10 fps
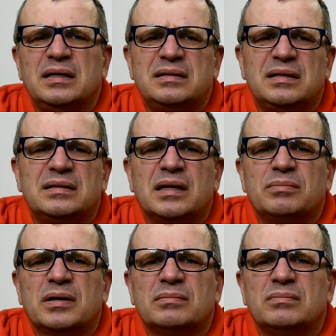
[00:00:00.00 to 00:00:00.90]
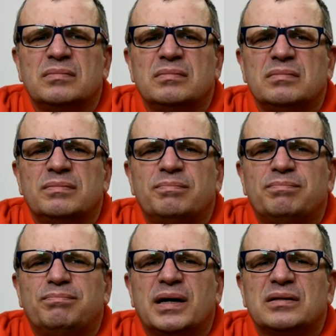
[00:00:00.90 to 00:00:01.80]
I system mam
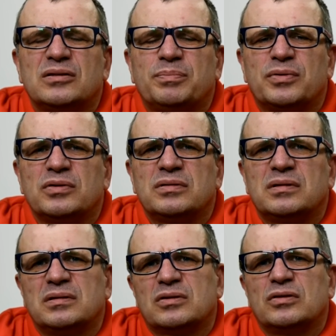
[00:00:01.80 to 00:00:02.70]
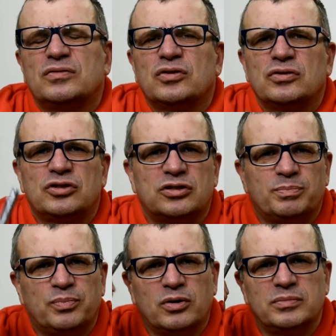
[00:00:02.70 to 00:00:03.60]
bardzo prosty, skąd wziąć
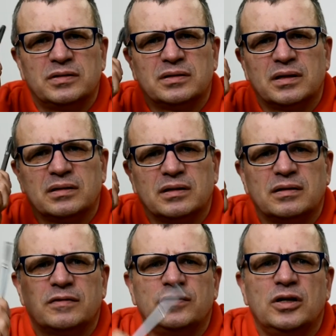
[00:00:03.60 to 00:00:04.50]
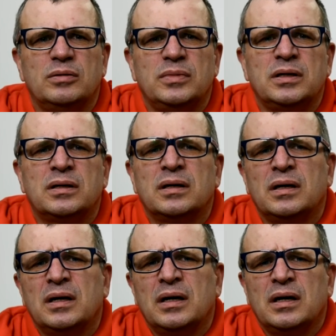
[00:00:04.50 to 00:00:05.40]
pomysł na, na, na filmik.
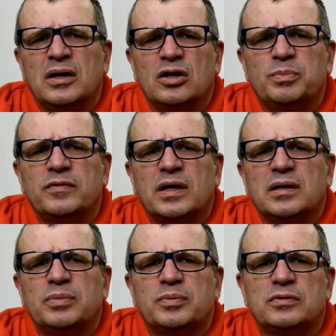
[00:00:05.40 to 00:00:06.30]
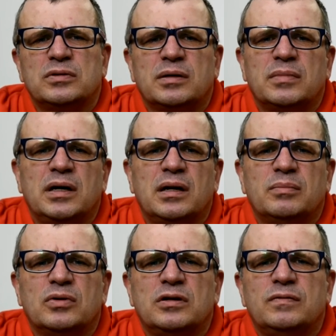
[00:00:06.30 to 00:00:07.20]
Odpowiadam po prostu na maile
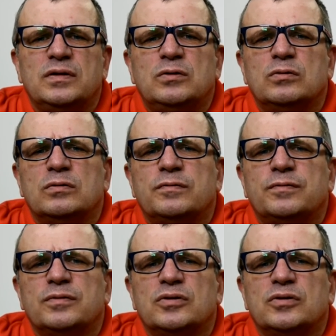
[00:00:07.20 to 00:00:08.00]
moich widzów,